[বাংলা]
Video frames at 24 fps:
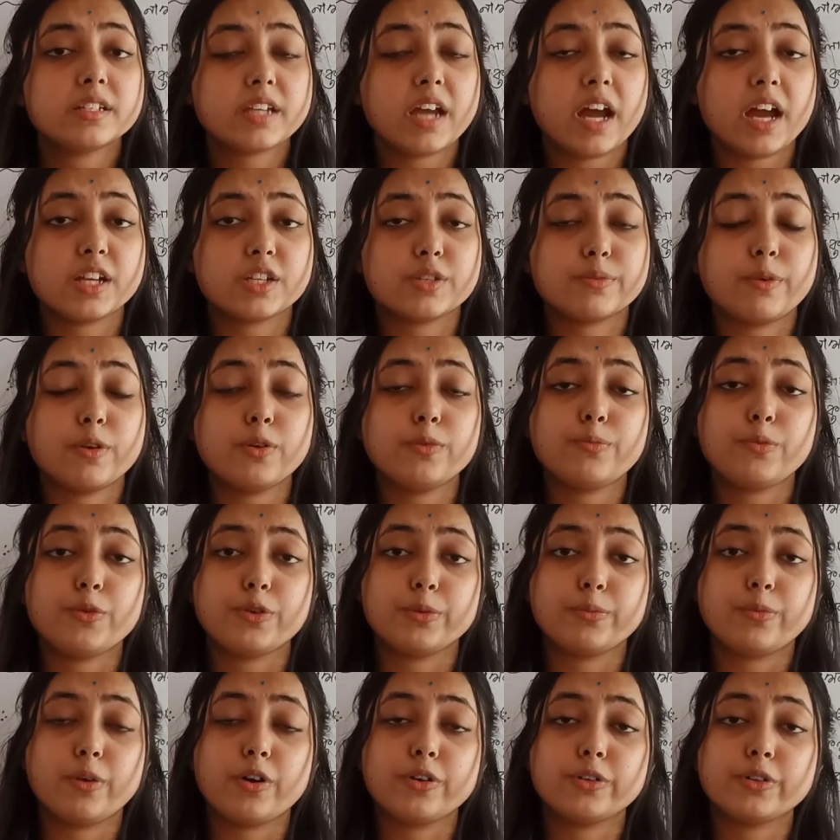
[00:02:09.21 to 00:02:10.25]
শ্বাসবায়ু
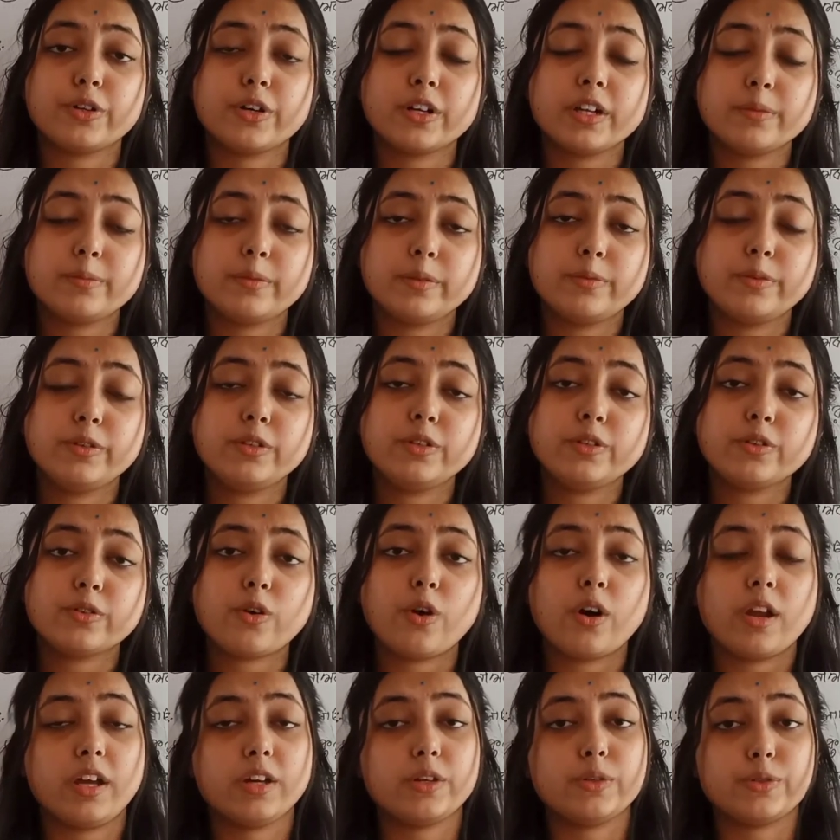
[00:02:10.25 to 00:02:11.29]
পরিবহন করে বিভিন্ন
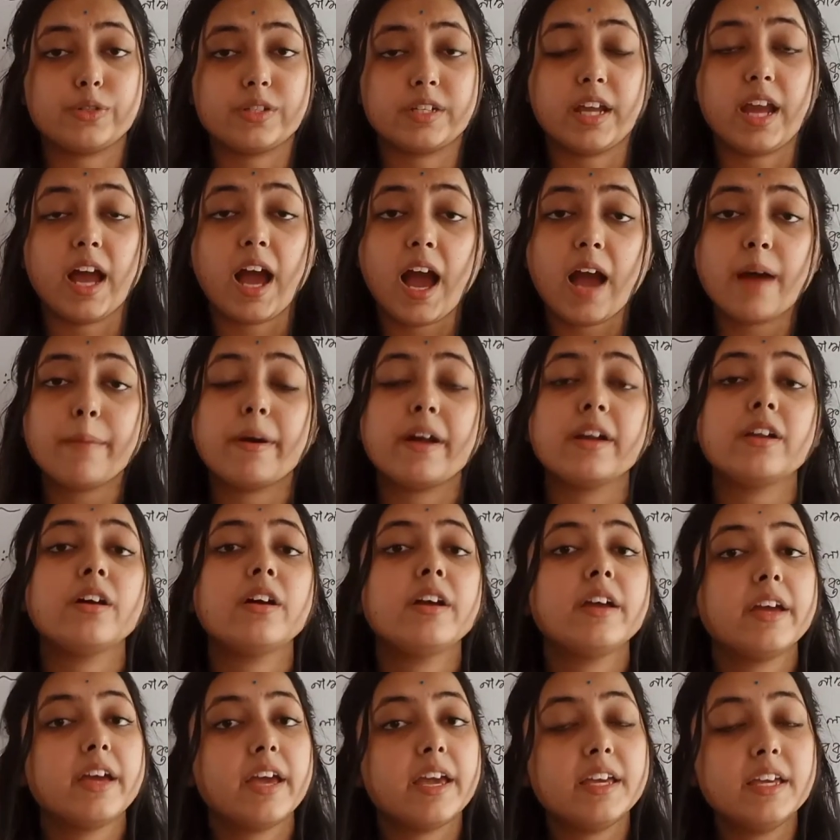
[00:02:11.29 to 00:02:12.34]
কলাকোষে আবার
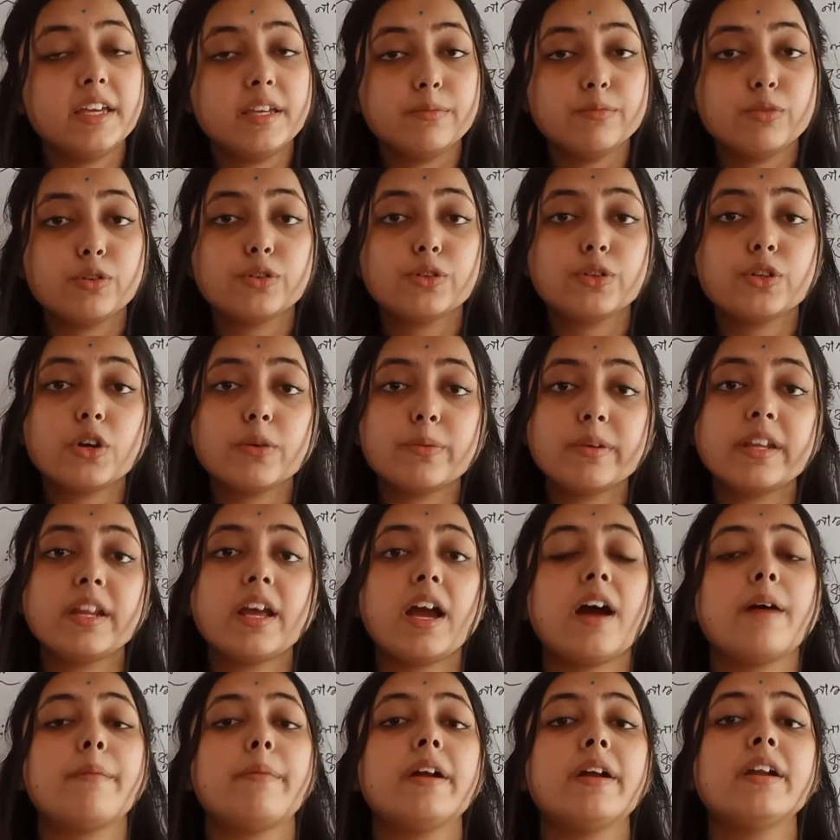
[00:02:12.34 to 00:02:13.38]
এই
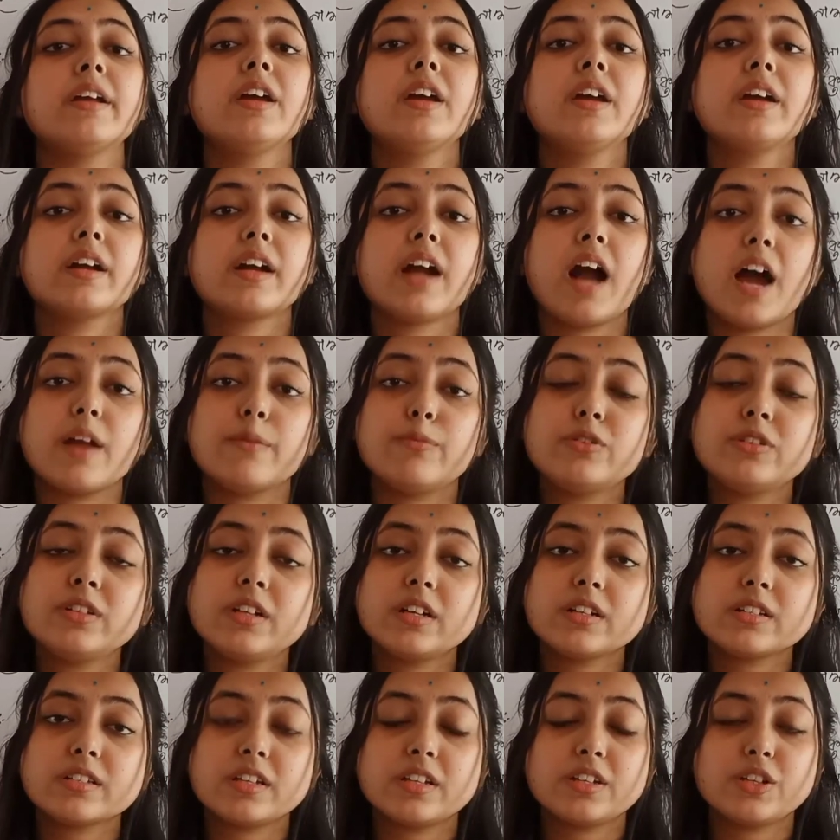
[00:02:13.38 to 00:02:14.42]
হিমোগ্লোবিনে আবার কার্বন
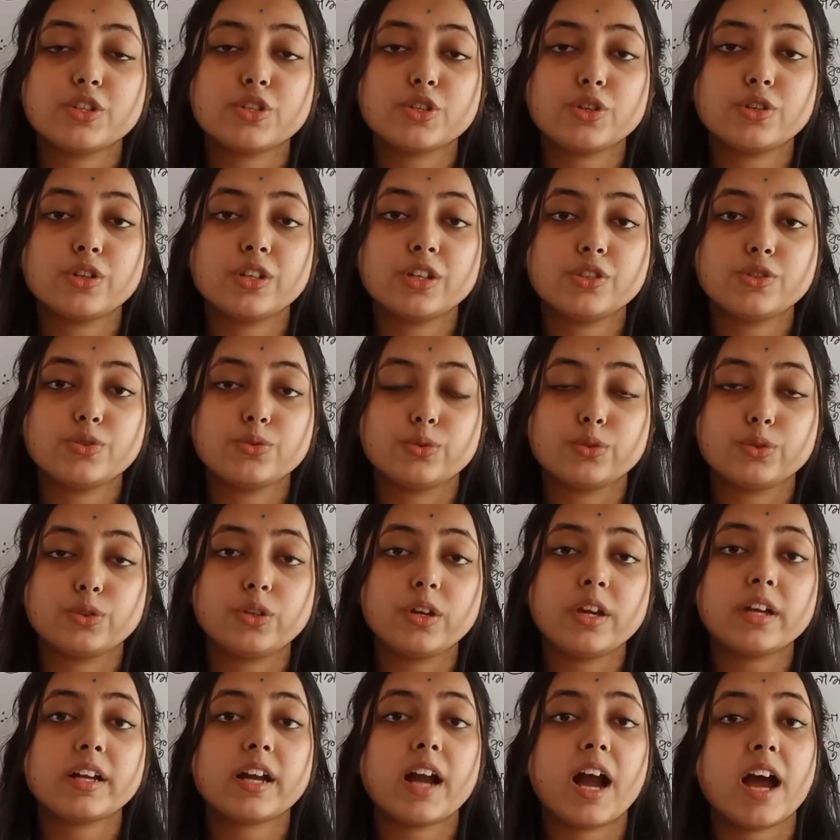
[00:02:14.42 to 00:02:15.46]
ডাইঅক্সাইডের সঙ্গে যুক্ত
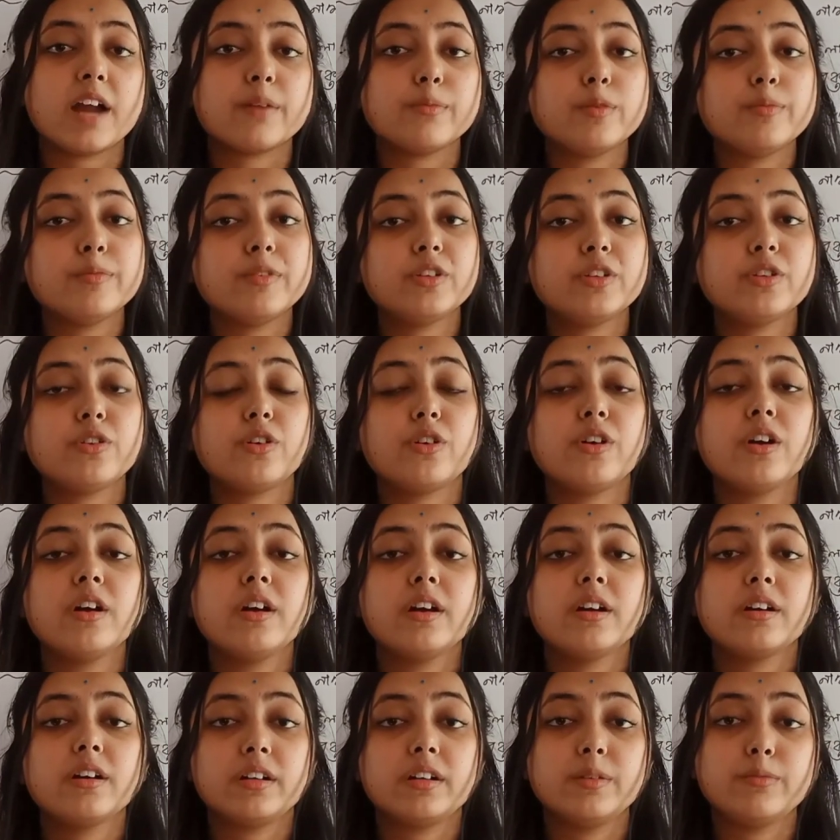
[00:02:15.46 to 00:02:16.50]
হয়ে কার্বোমিনো
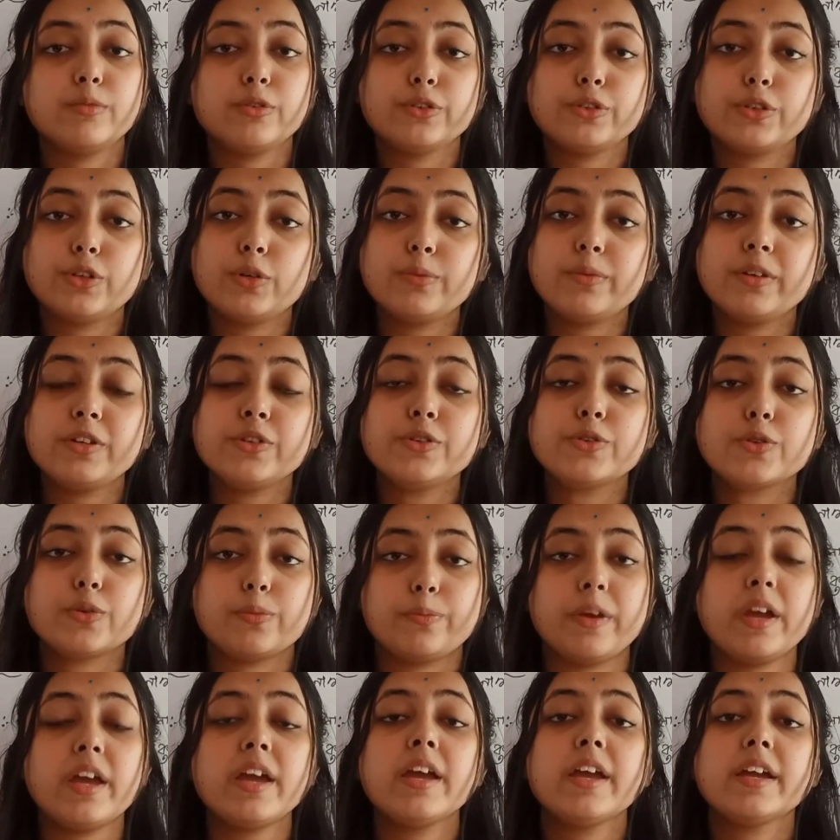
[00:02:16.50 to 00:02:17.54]
হিমোগ্লোবিন
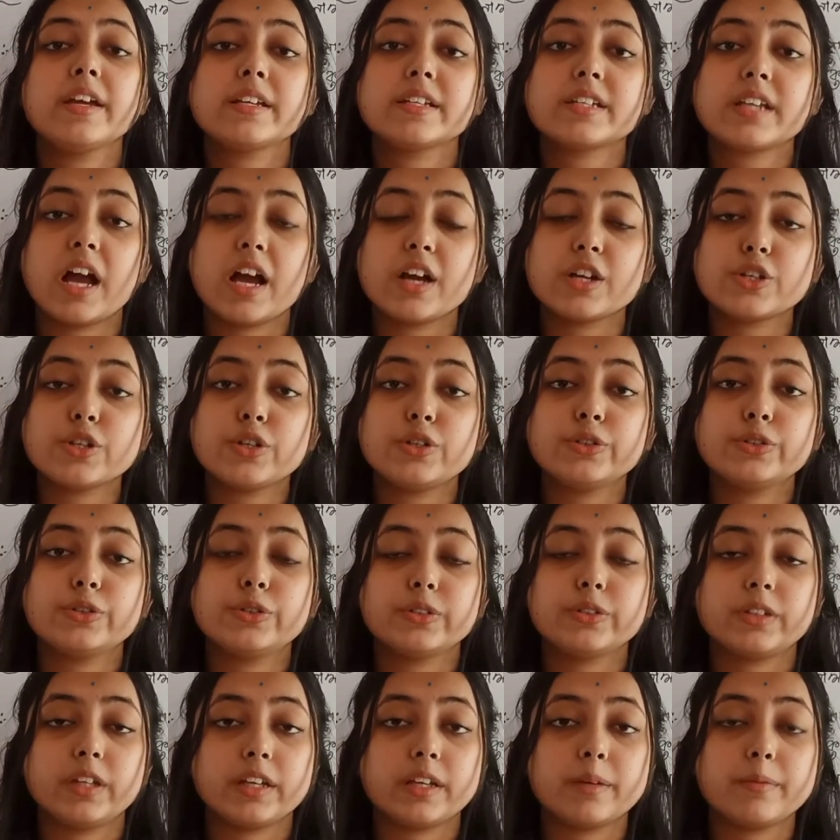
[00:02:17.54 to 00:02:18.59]
রূপে
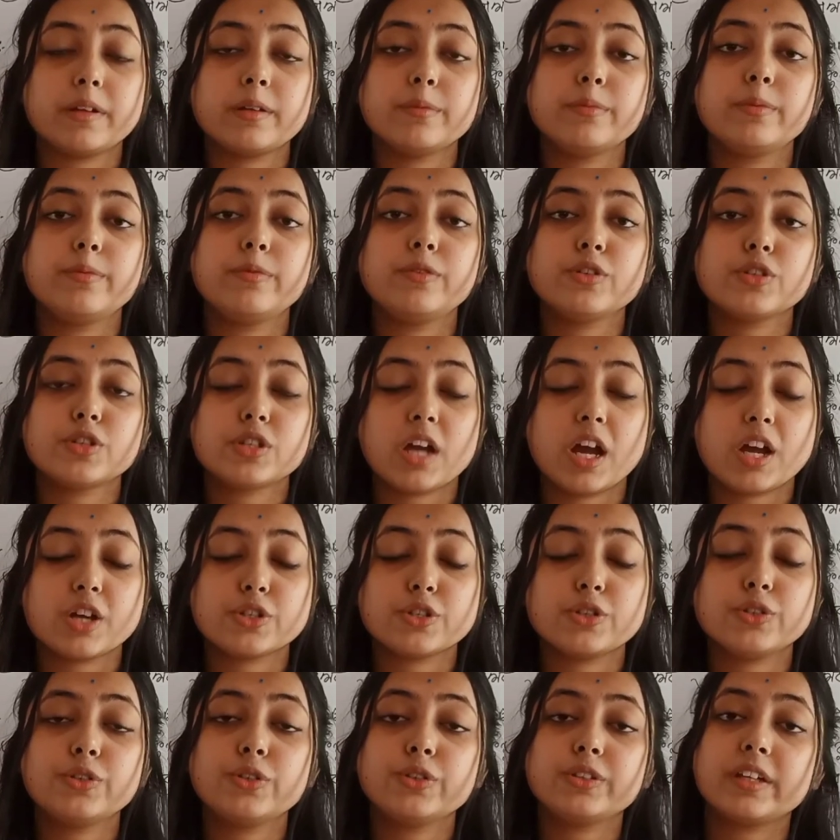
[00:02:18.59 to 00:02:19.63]
শ্বাসঙ্গ থেকে মানে বিভিন্ন
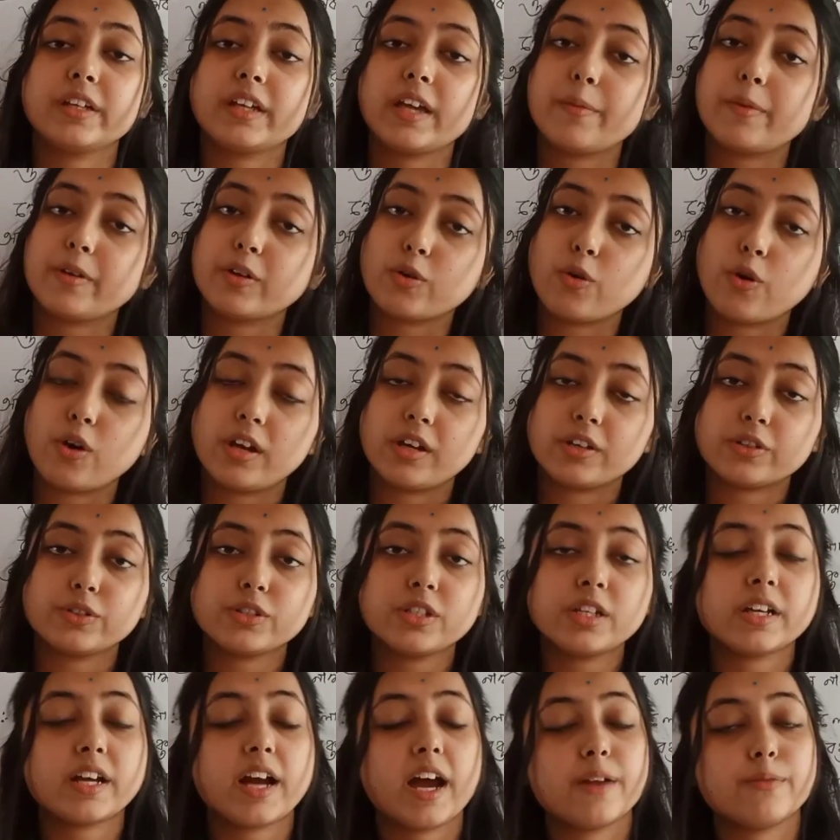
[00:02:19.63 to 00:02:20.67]
শ্বাসঙ্গ থেকে আবার কলা
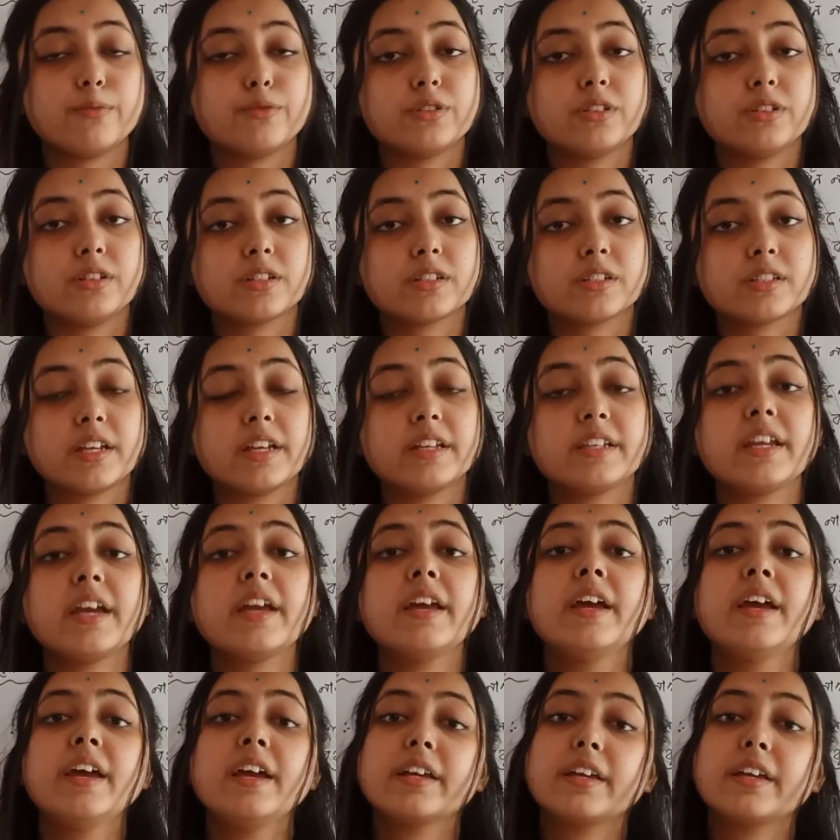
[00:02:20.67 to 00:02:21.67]
কোষে কার্বন ডাইঅক্সাইডকে